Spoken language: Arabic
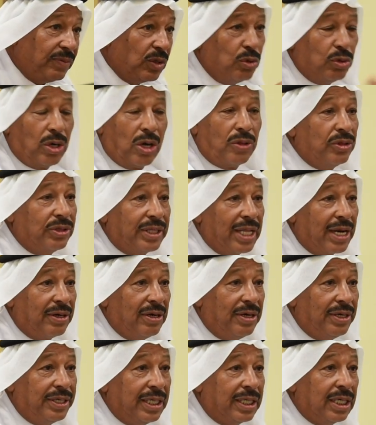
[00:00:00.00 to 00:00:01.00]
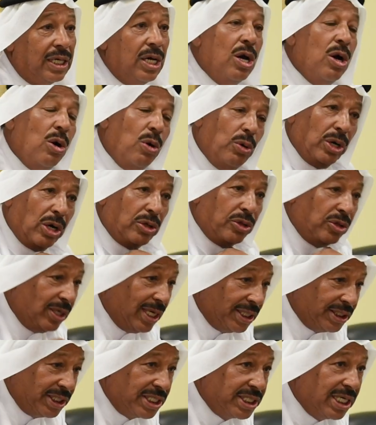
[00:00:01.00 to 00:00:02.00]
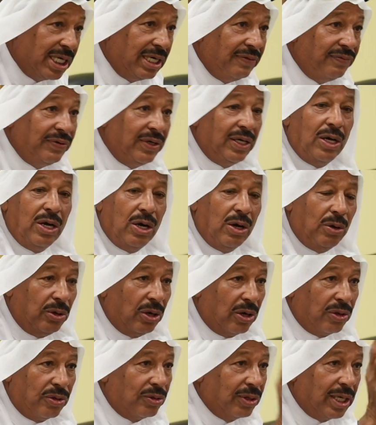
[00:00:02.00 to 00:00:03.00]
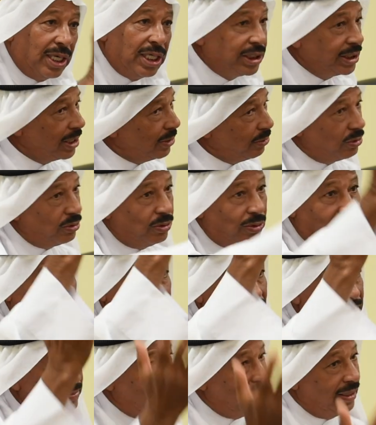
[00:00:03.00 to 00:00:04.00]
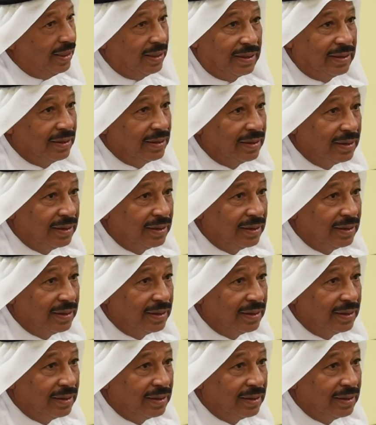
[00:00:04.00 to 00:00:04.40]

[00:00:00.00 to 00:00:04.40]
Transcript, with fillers: وياخذون طرادك وياخذون الاجهزه اللي فيه وياخذون كل شيء ويقول لك فما الله